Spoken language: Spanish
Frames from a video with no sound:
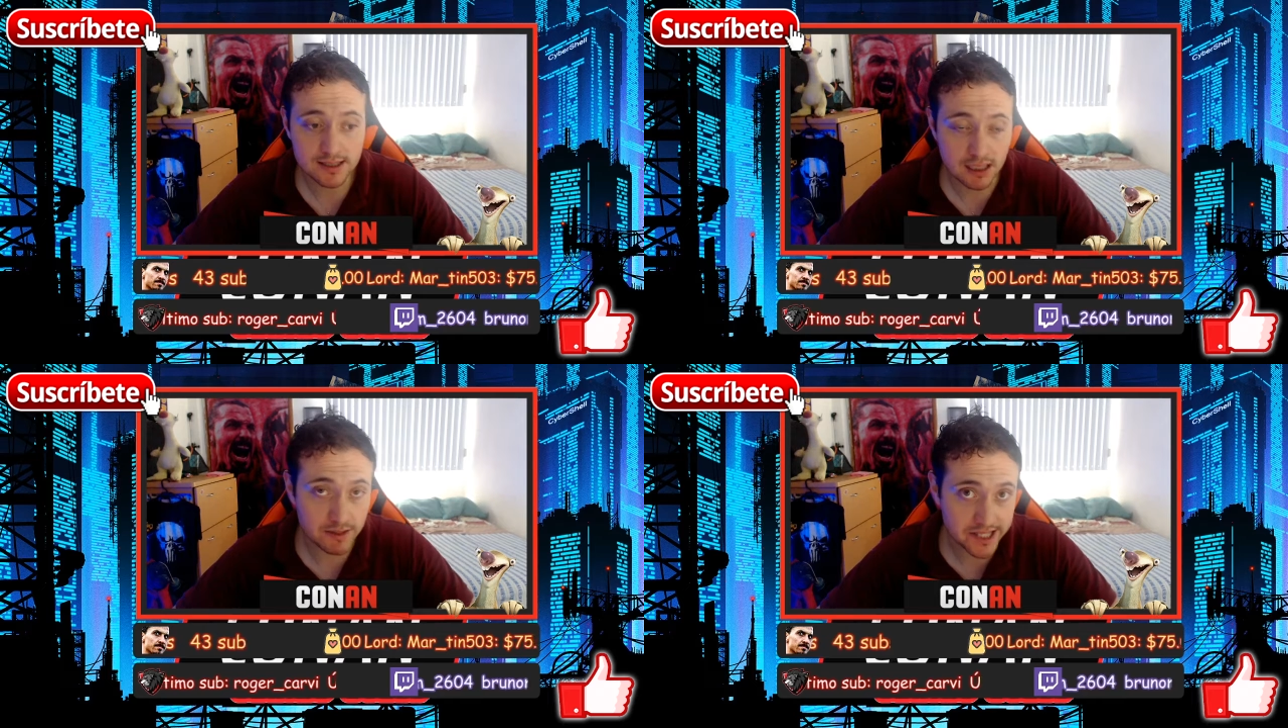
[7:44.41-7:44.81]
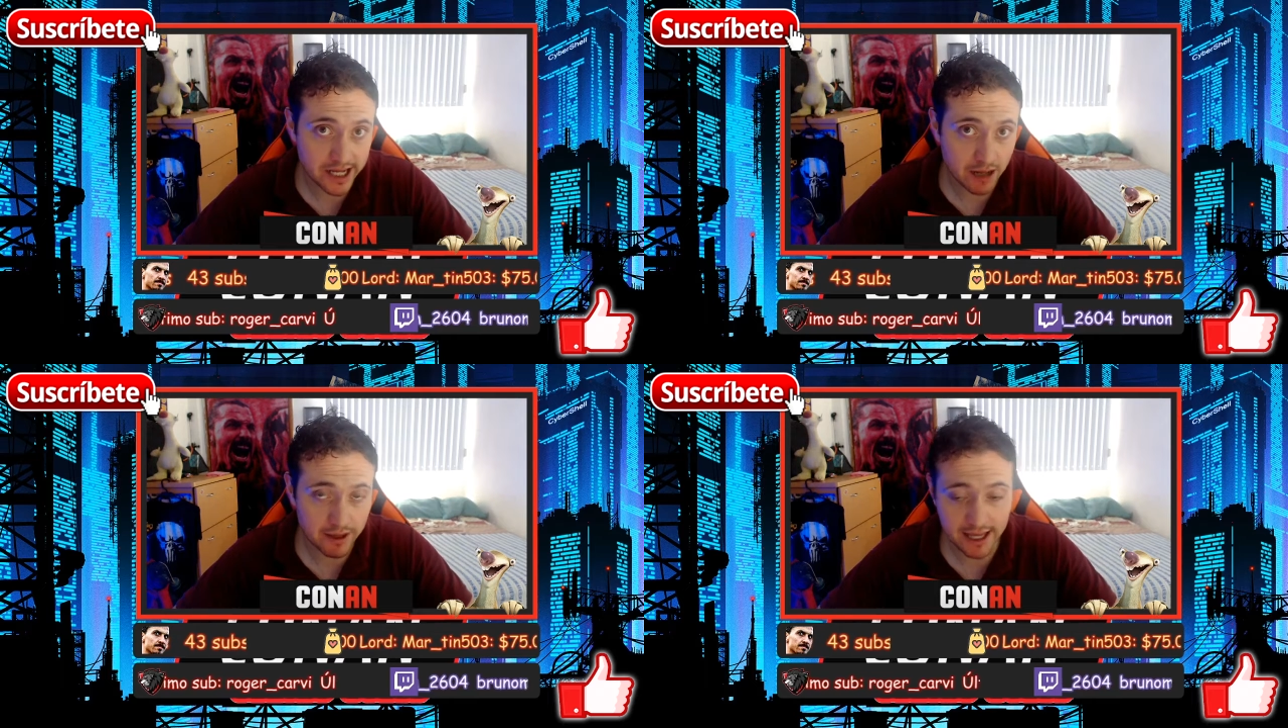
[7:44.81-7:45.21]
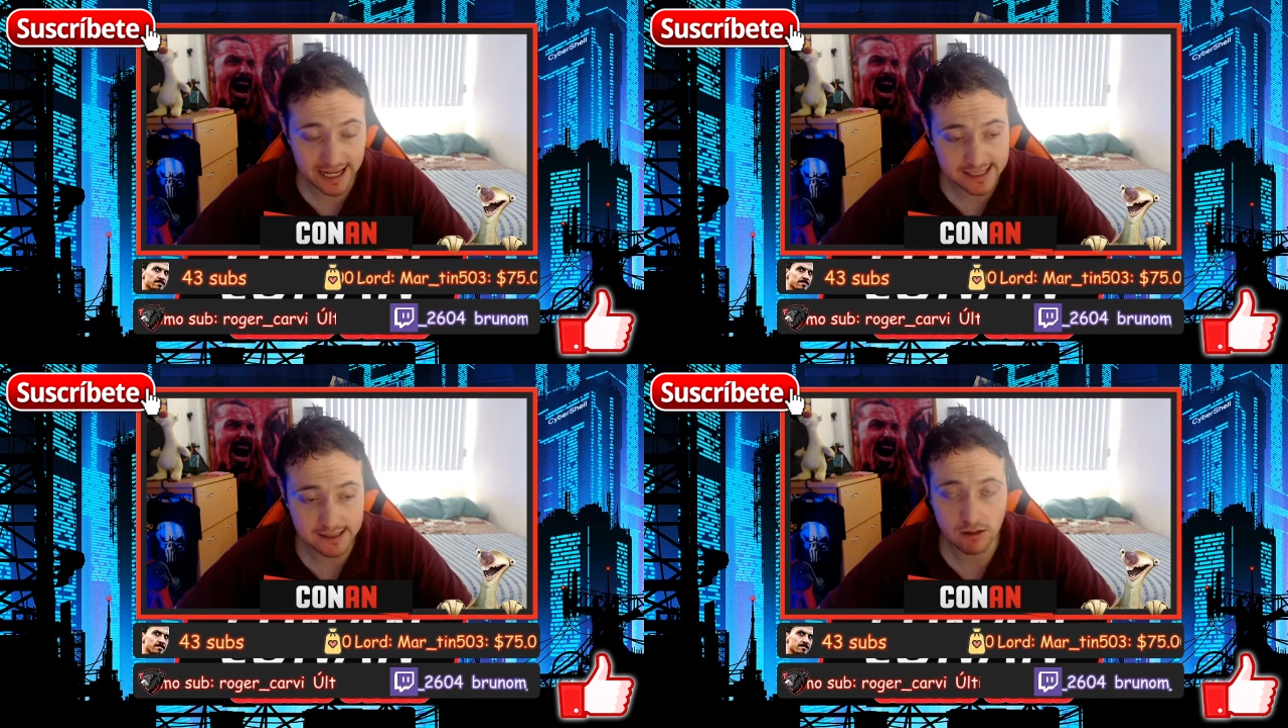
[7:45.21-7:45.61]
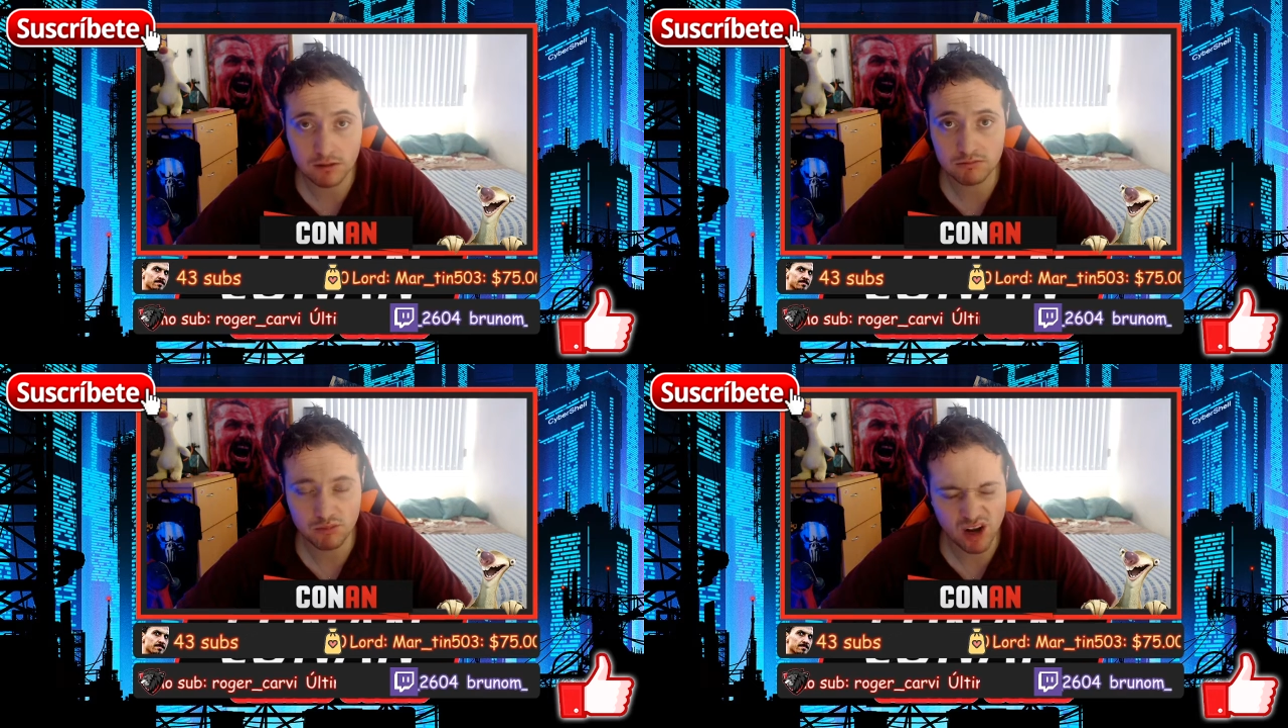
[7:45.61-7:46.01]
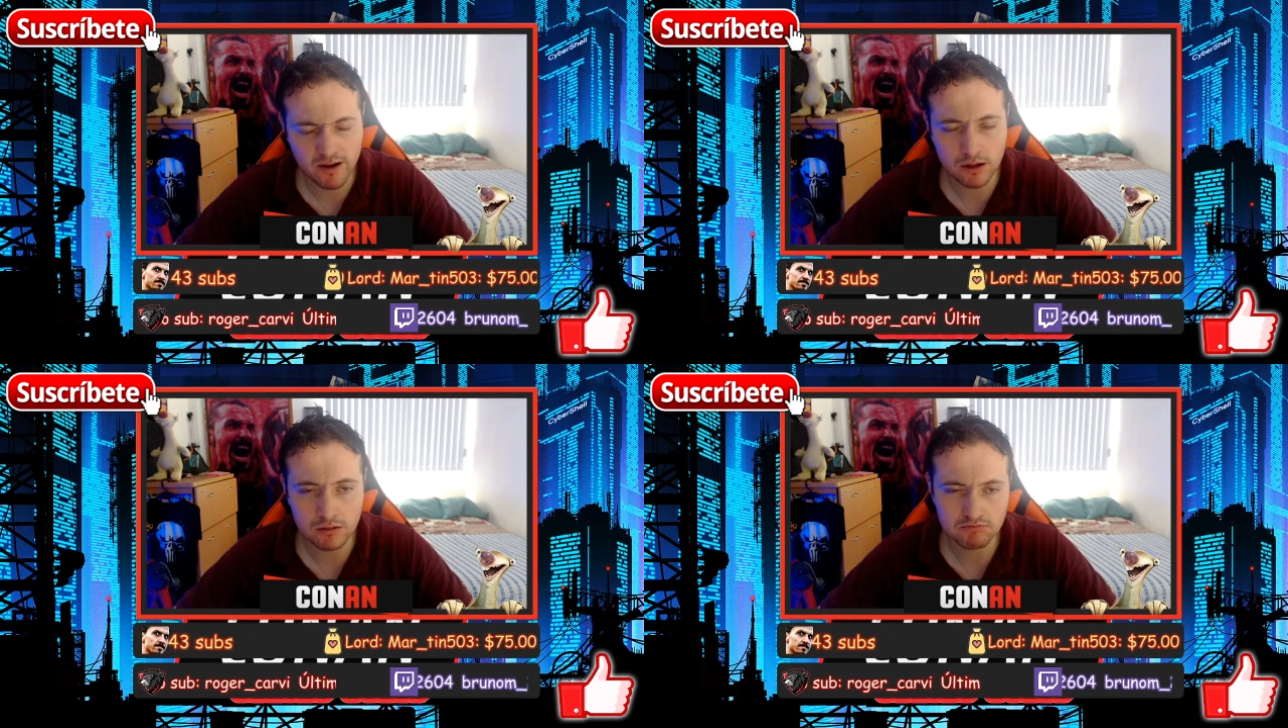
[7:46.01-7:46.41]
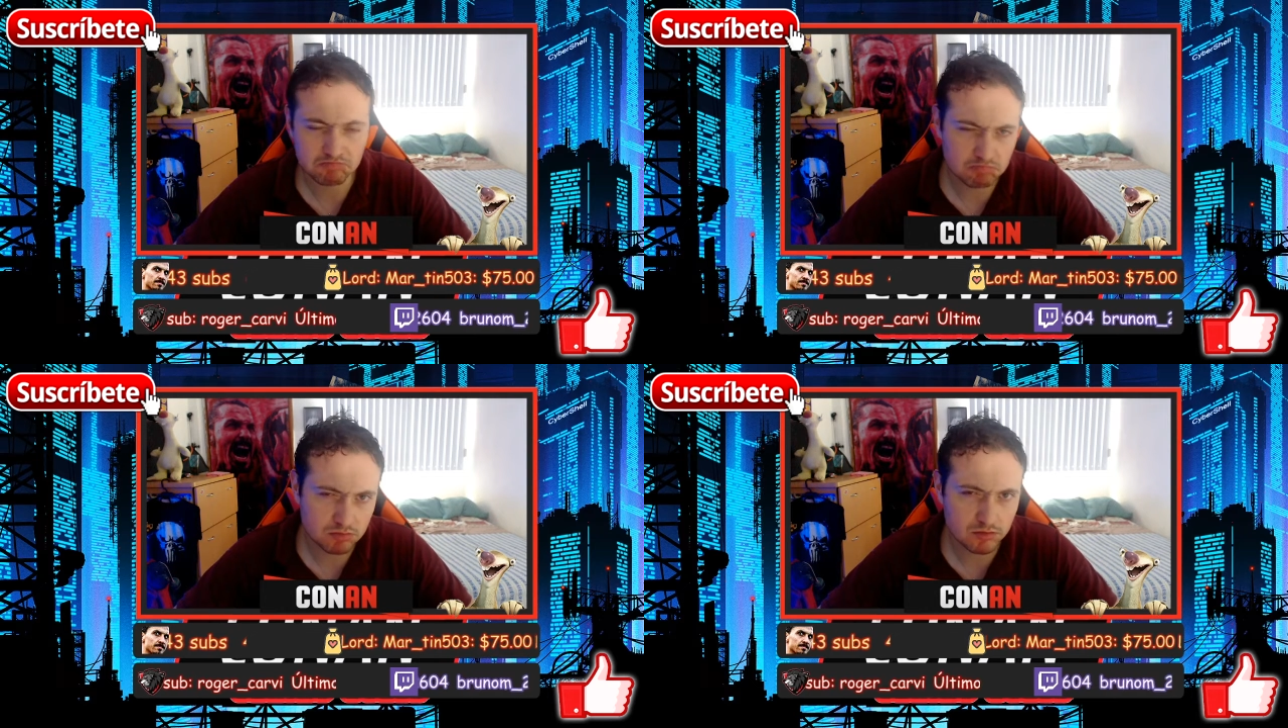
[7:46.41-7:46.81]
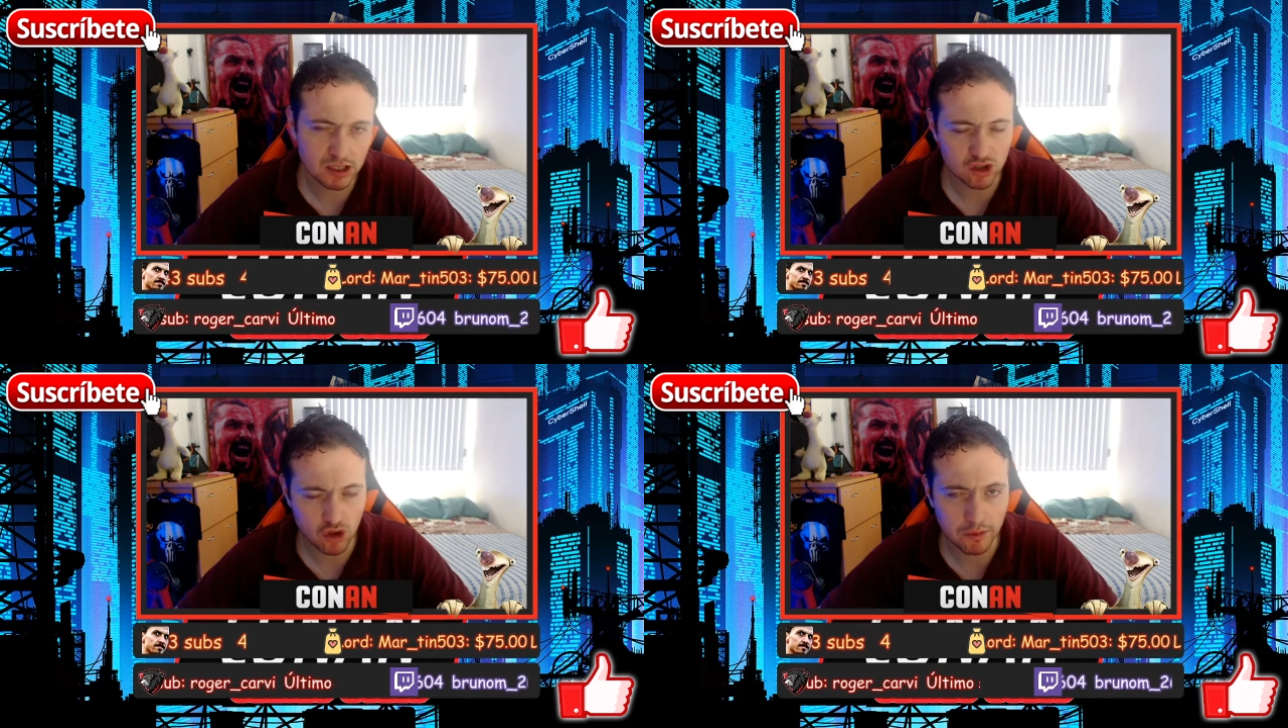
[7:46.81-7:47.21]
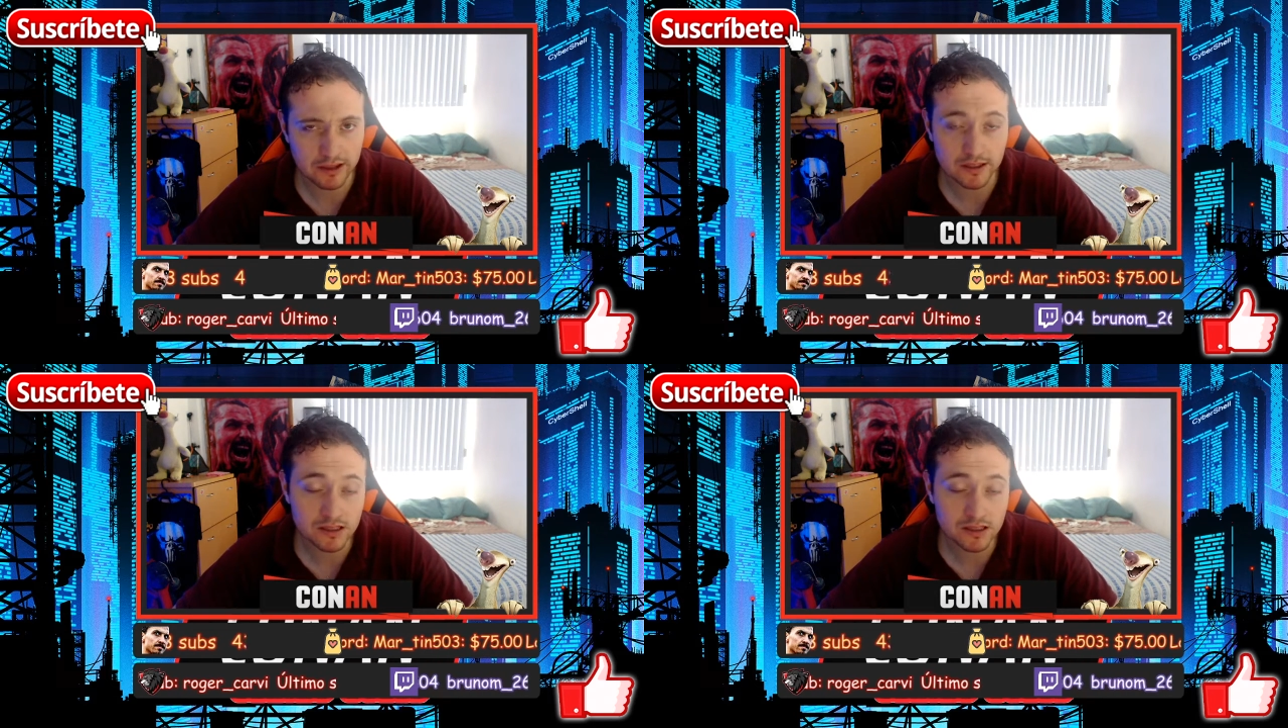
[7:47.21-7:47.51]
si ves que cabe, háztelo, pruébalo y nos comenta.